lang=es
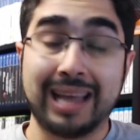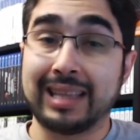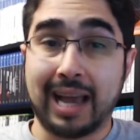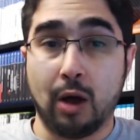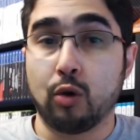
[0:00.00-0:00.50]

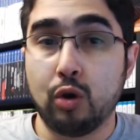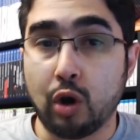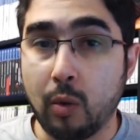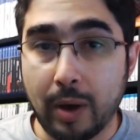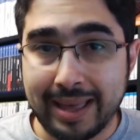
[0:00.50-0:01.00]
atacado con
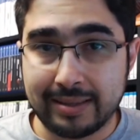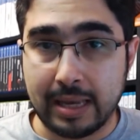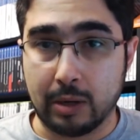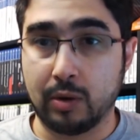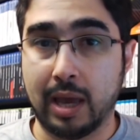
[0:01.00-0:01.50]
lo que voy a
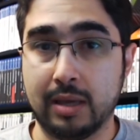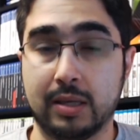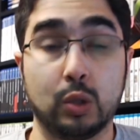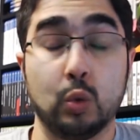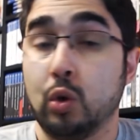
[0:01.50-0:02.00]
decir, ¿ok?
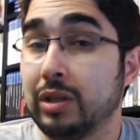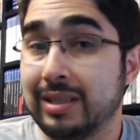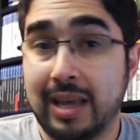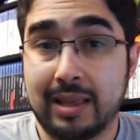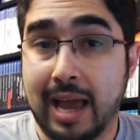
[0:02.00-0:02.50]
Si tú no
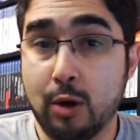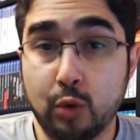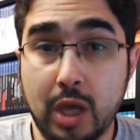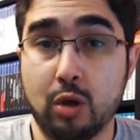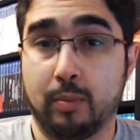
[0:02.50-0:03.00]
te sientes
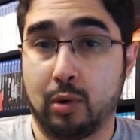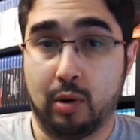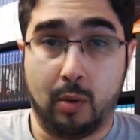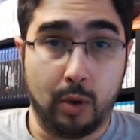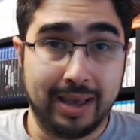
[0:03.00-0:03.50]
aludido por
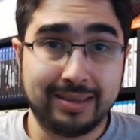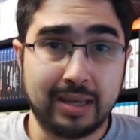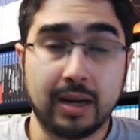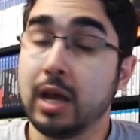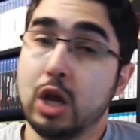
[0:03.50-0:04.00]
lo que voy a
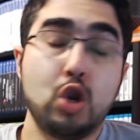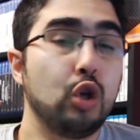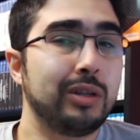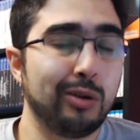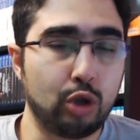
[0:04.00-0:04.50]
decir,
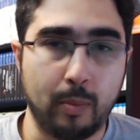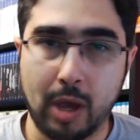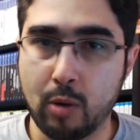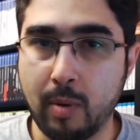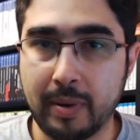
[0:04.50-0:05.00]
no te lo
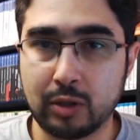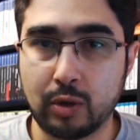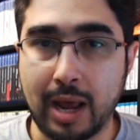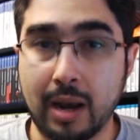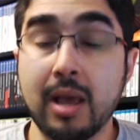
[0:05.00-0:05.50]
tomes como
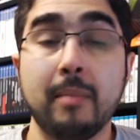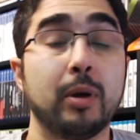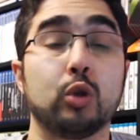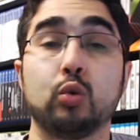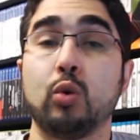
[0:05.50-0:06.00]
personal.
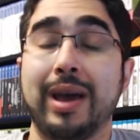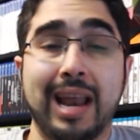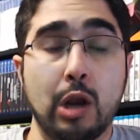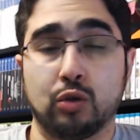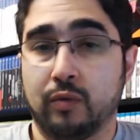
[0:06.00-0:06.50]
Pero tú no
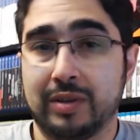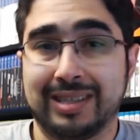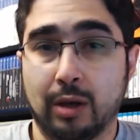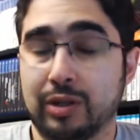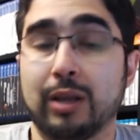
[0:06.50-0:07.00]
eres lo
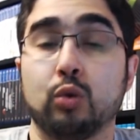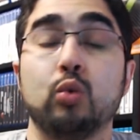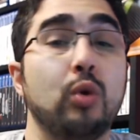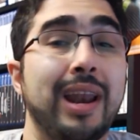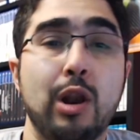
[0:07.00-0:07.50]
suficiente, o sea,
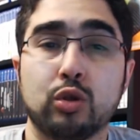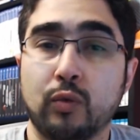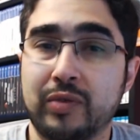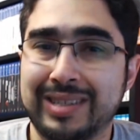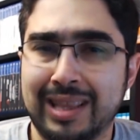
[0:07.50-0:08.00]
tú no eres lo
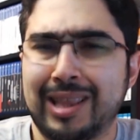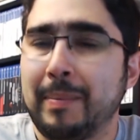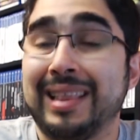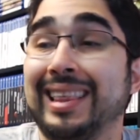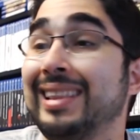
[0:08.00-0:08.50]

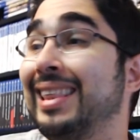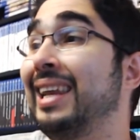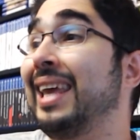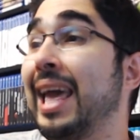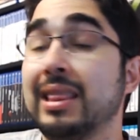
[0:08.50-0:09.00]
suficientemente
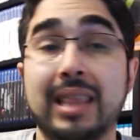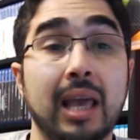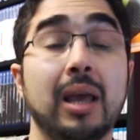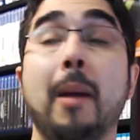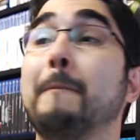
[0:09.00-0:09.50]

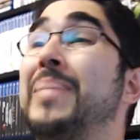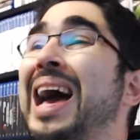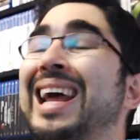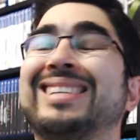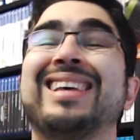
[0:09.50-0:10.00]
inteligente
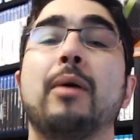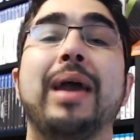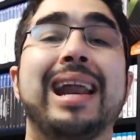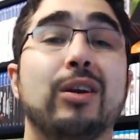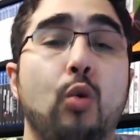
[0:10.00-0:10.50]
para
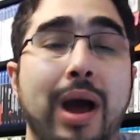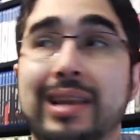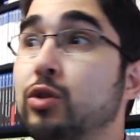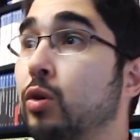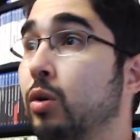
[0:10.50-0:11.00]
saber
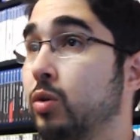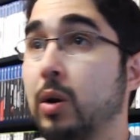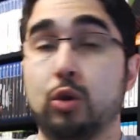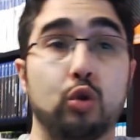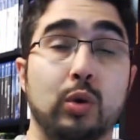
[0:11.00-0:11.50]
cuáles son. O
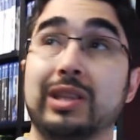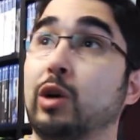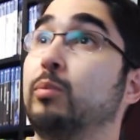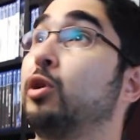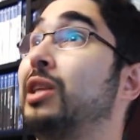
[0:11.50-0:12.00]
sea, cuando tú
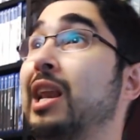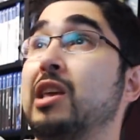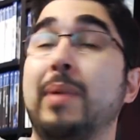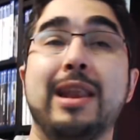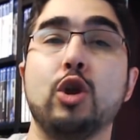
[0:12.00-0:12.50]
entras a un
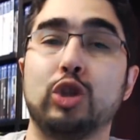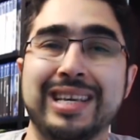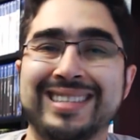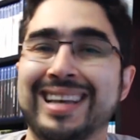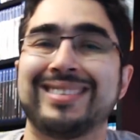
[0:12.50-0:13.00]
portal y ves
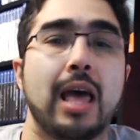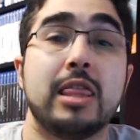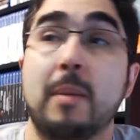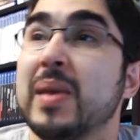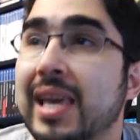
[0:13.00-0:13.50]
noticias
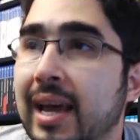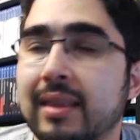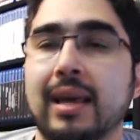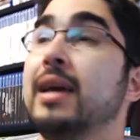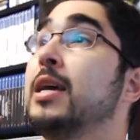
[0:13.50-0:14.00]
de
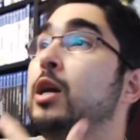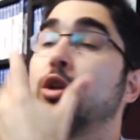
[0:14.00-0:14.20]
mierda,